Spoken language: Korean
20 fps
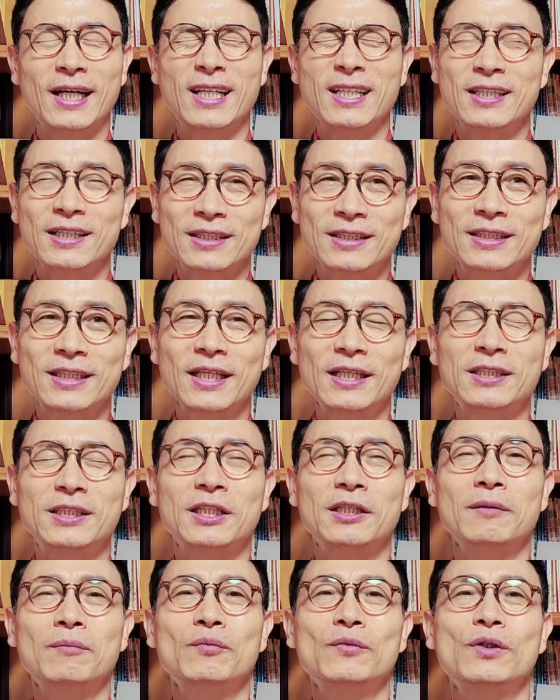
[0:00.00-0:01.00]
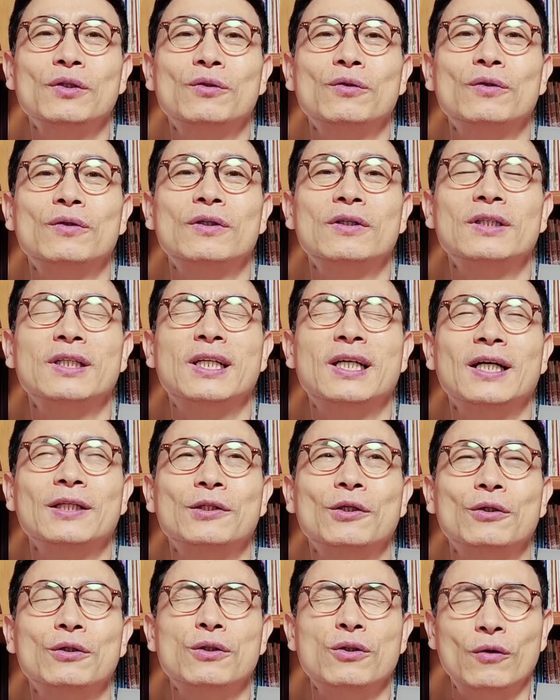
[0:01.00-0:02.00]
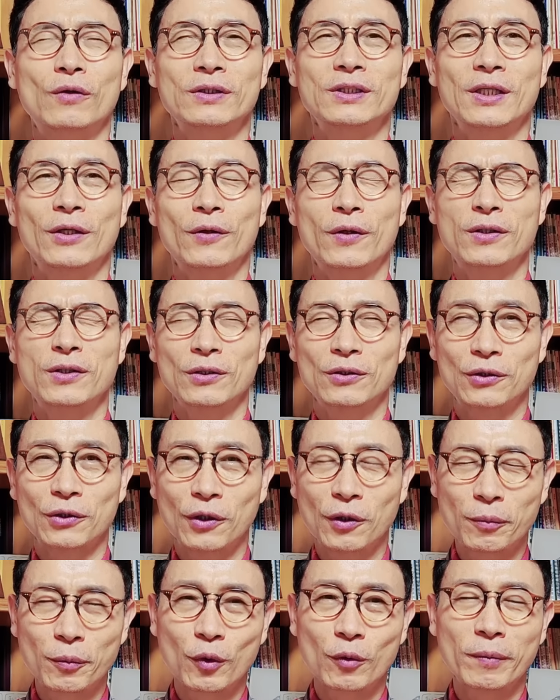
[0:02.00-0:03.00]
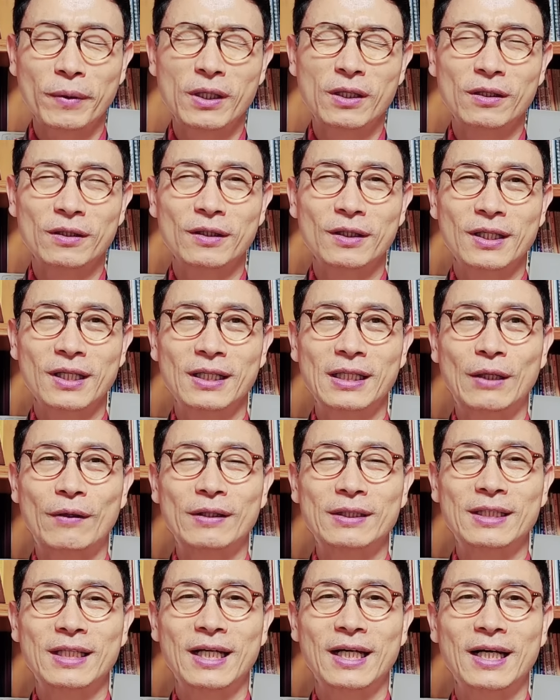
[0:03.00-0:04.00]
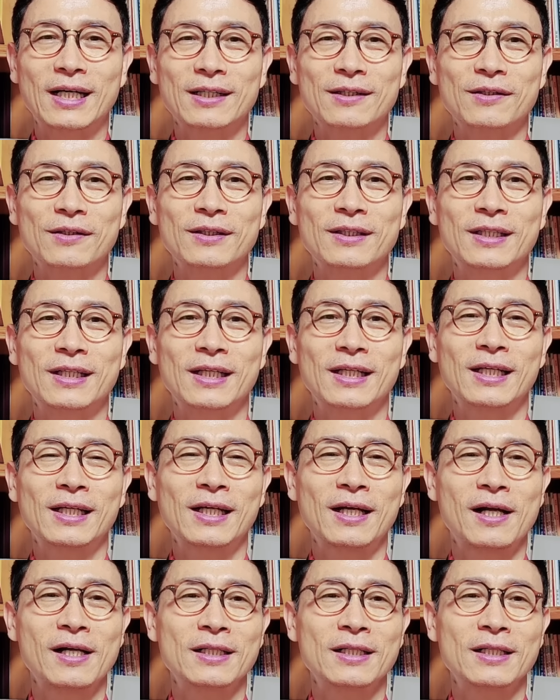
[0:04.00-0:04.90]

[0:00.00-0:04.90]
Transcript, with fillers: 그때 이제 힘들고 그러니까 더 응원 차원에서 더 폭발력 있게 나왔다. 그런데